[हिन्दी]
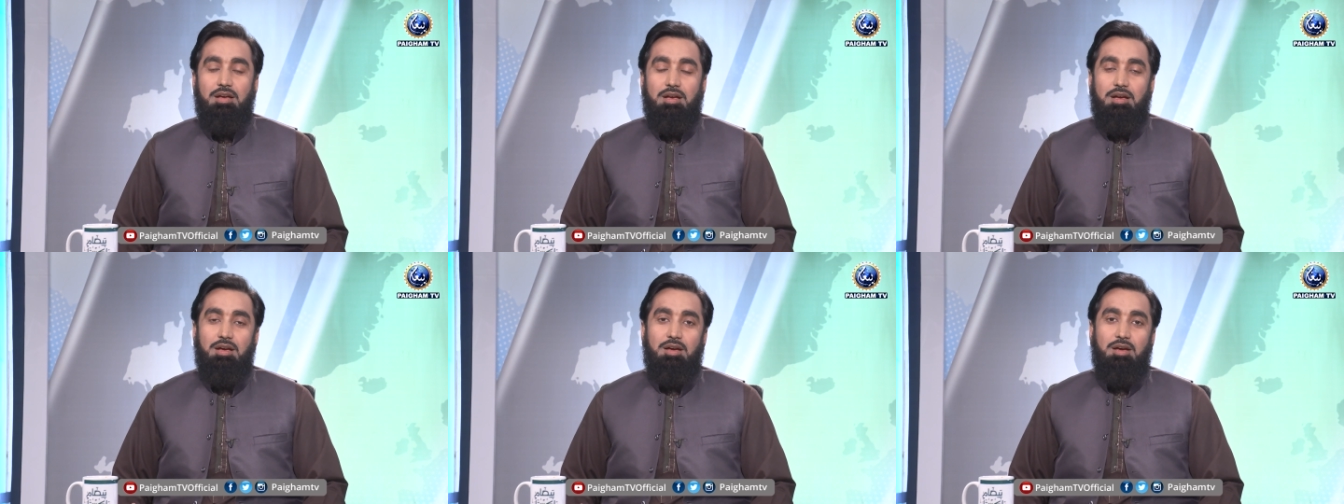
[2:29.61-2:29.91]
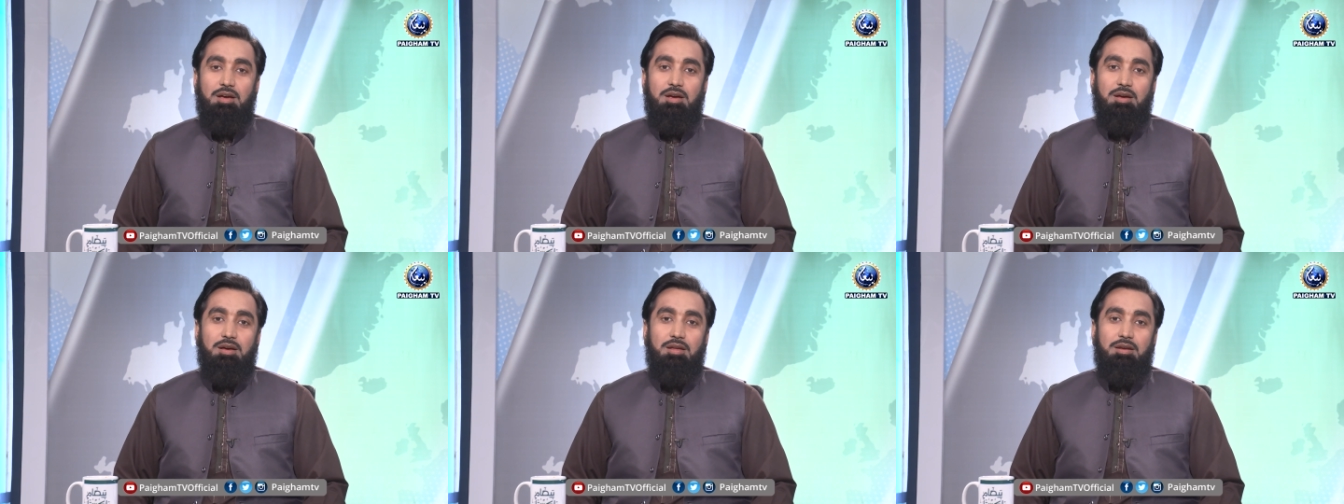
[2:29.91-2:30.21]

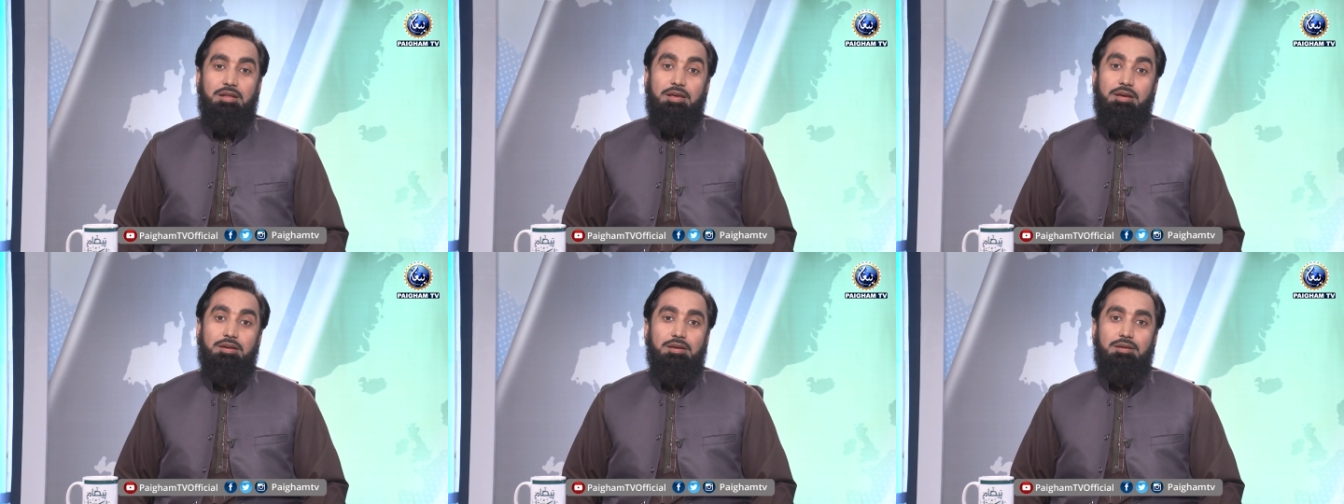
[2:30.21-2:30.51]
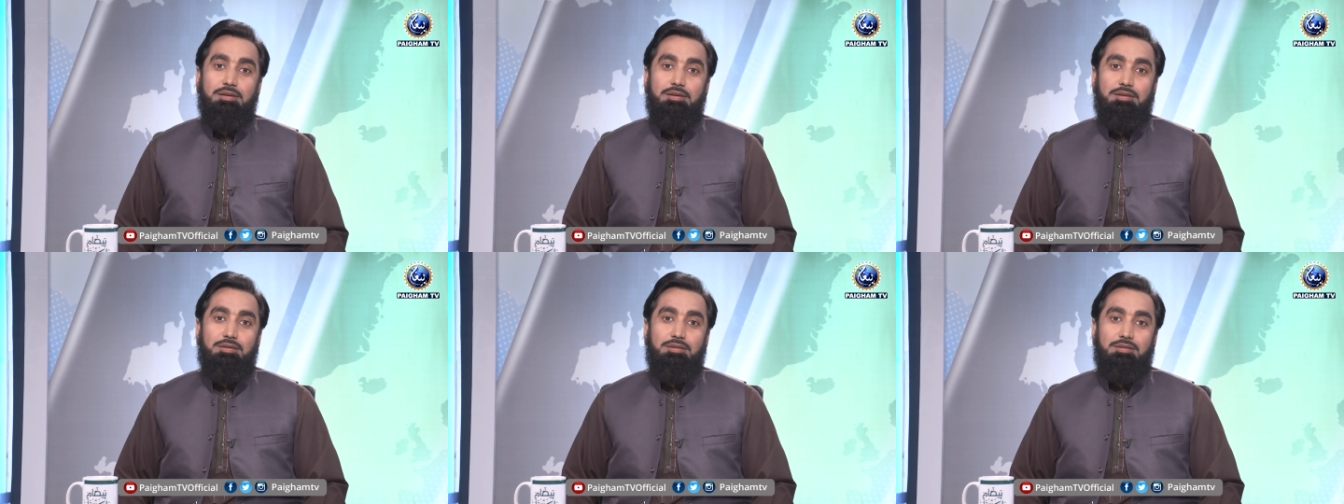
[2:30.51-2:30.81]

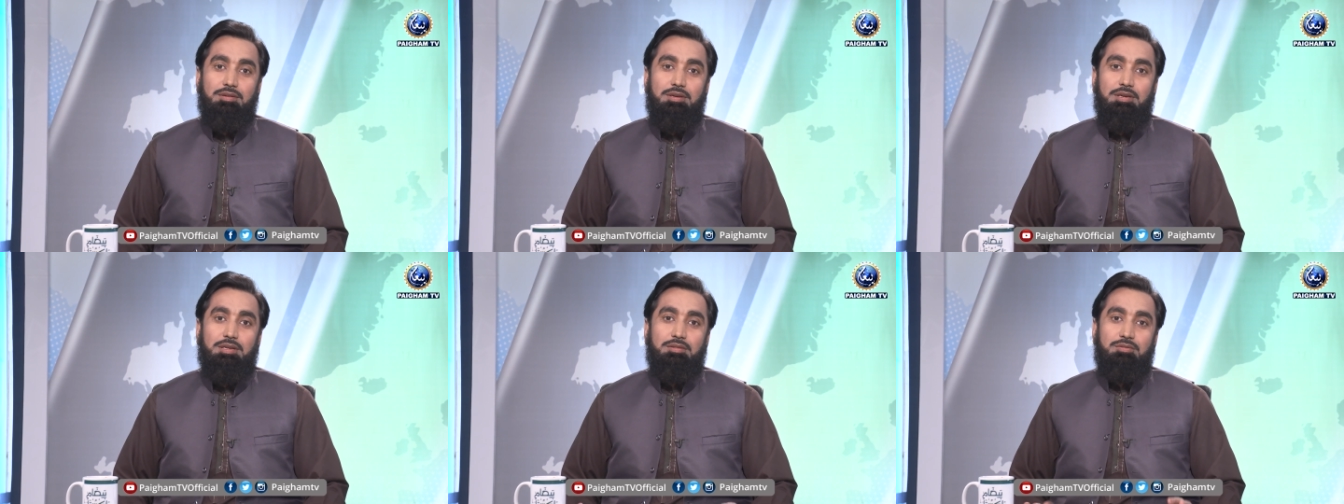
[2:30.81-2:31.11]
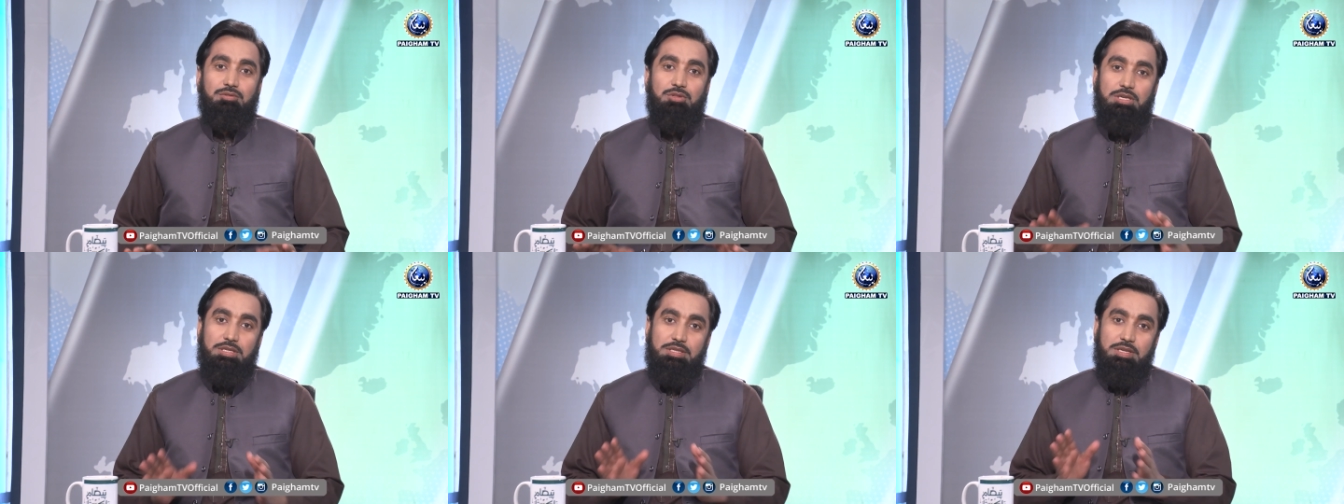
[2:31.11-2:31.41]

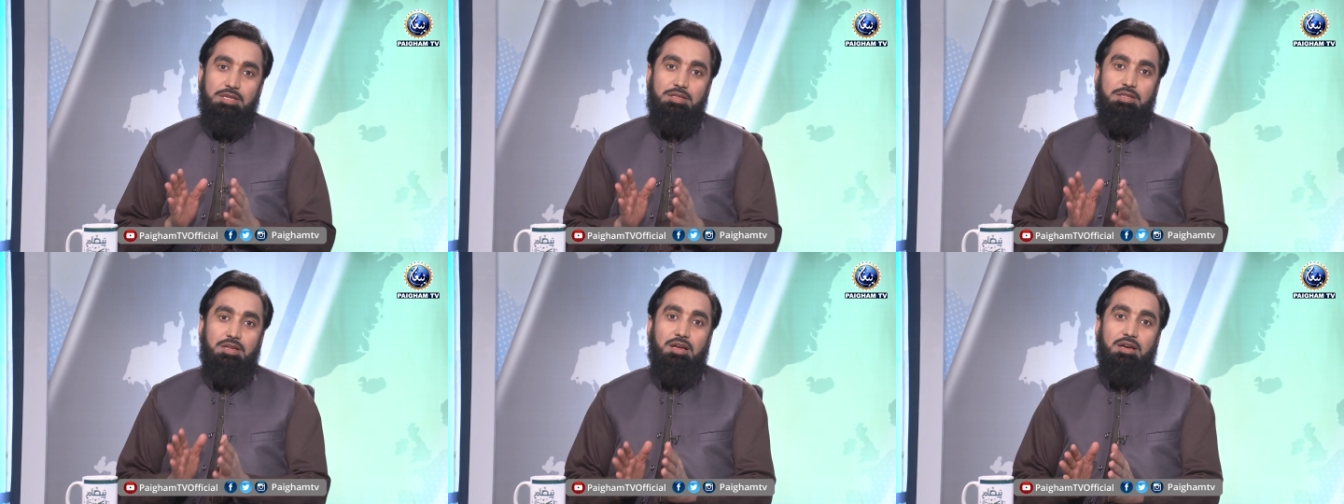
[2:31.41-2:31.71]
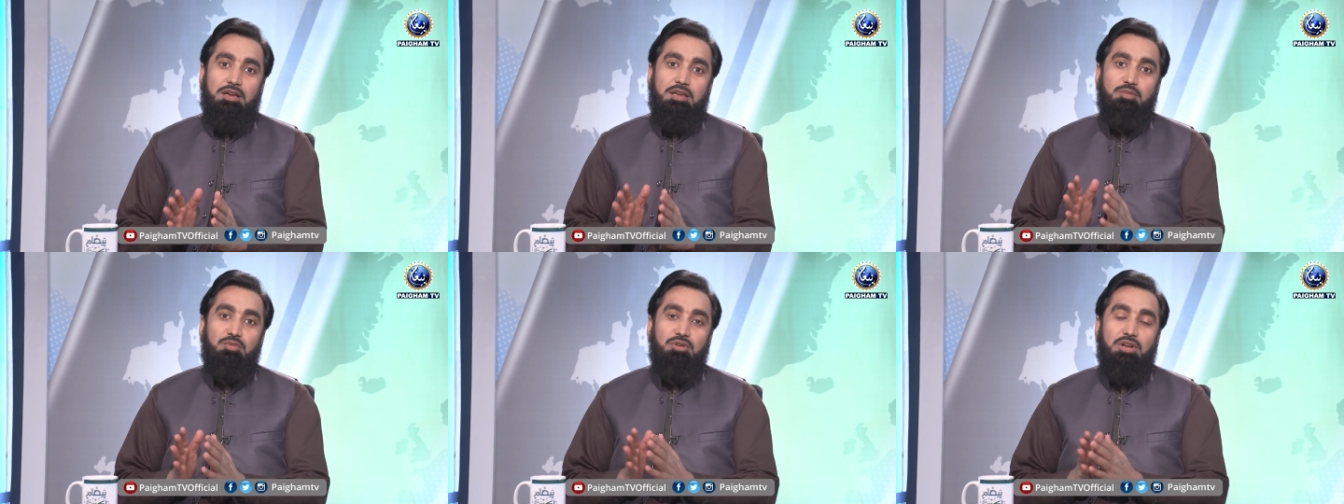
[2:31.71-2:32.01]
लेकिन तीसरी
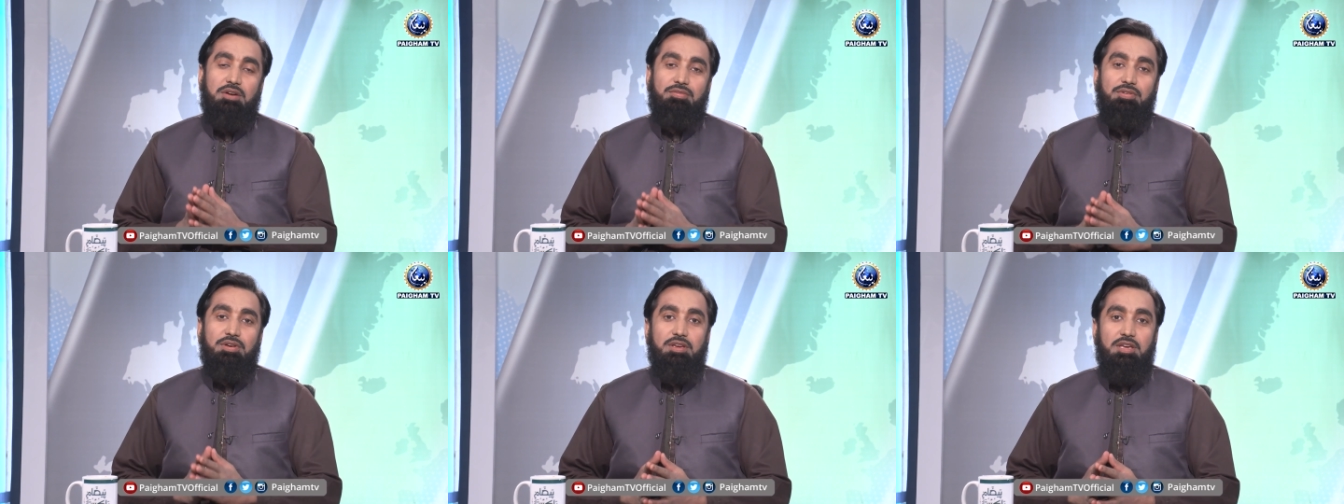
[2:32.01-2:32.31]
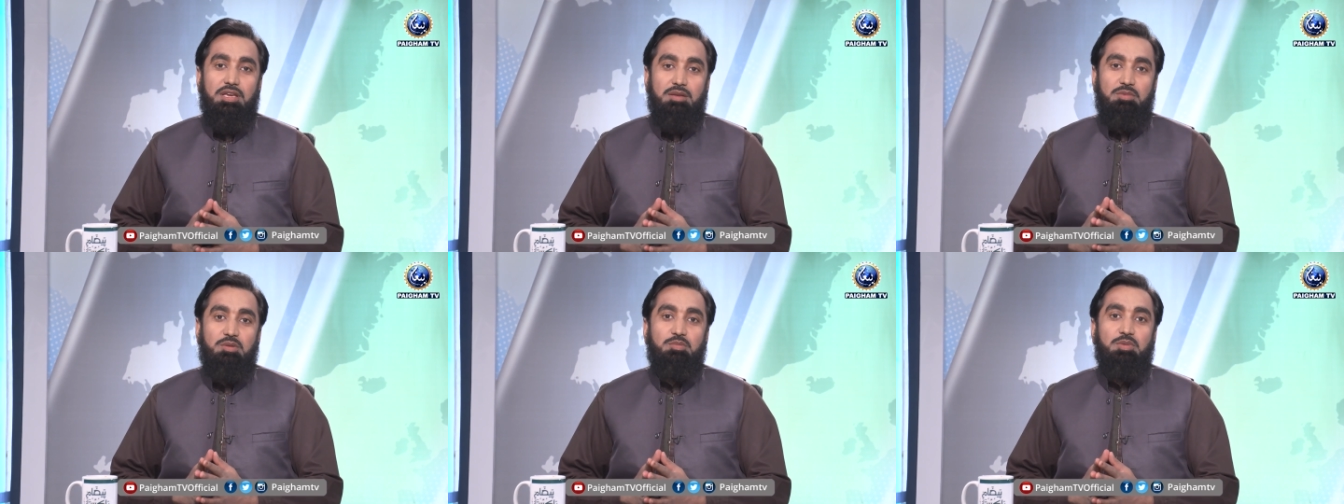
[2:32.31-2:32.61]
तरह के
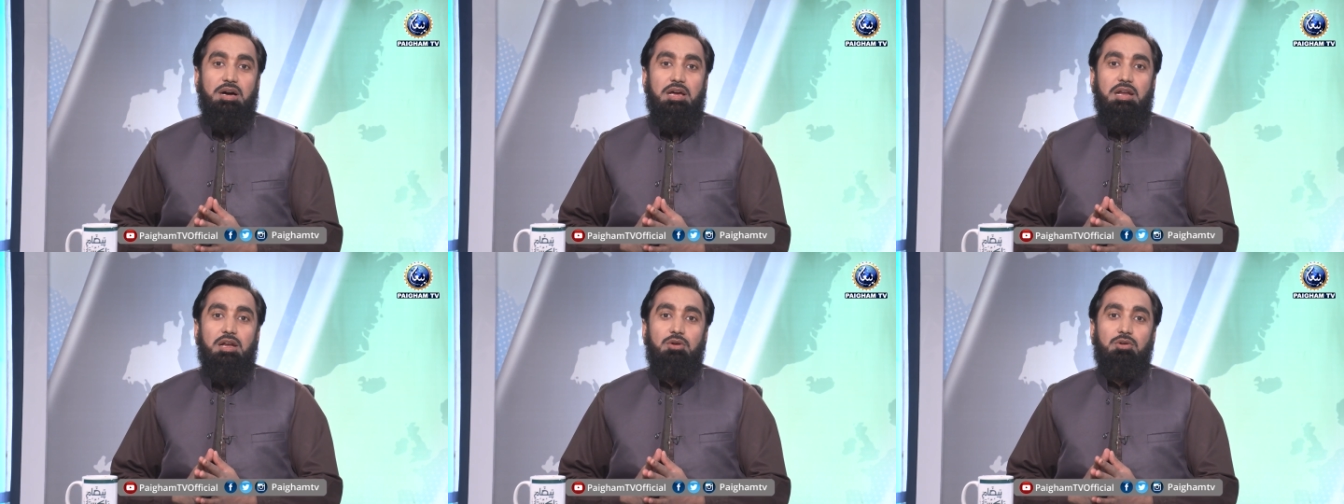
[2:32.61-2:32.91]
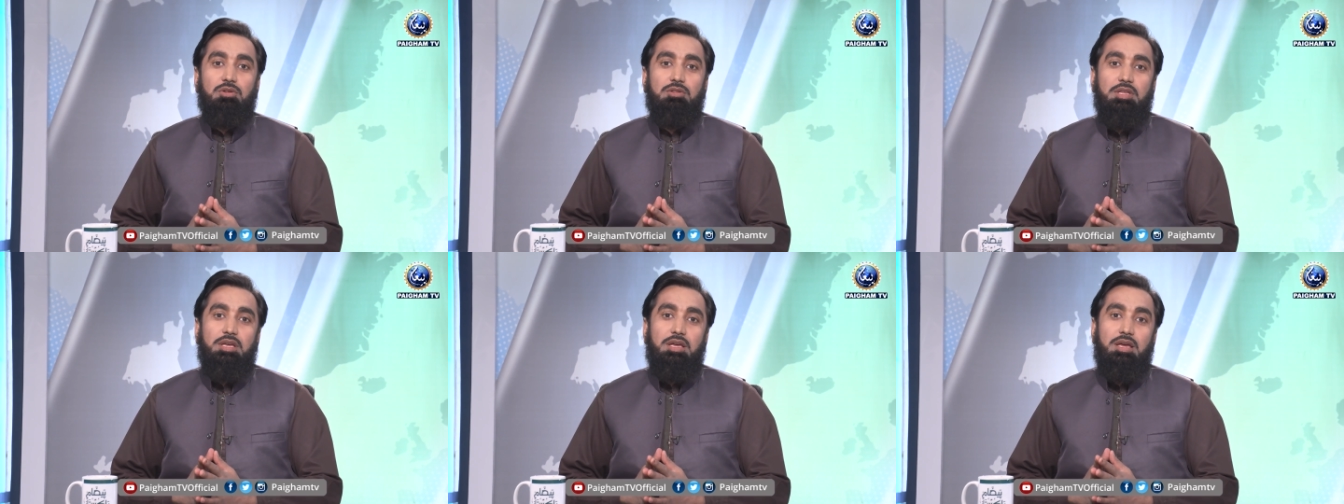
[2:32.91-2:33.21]
मुनाफिकीन भी बहरल
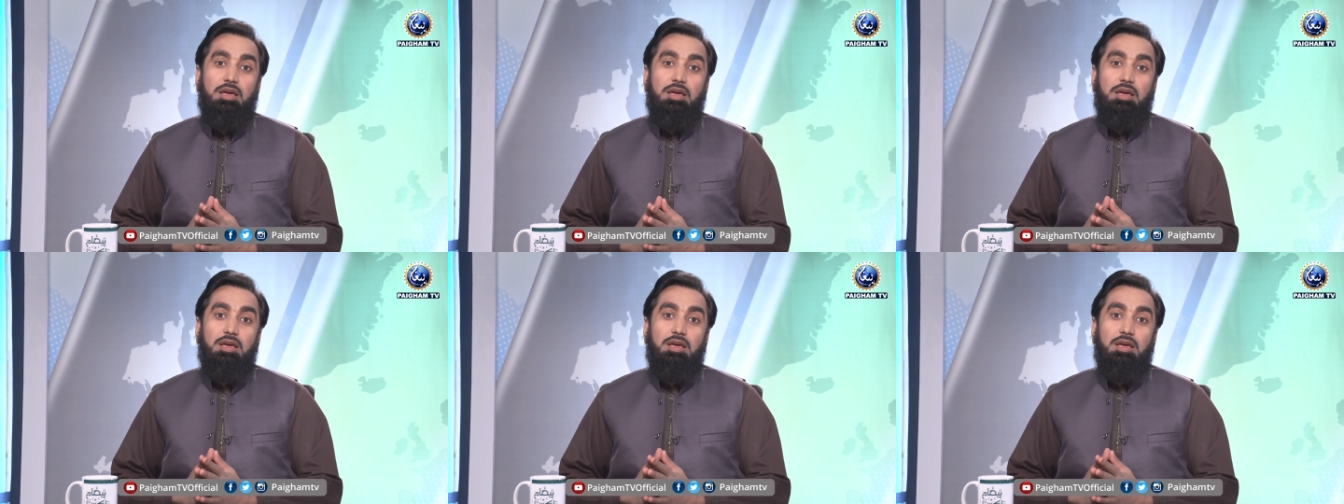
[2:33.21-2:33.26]
होते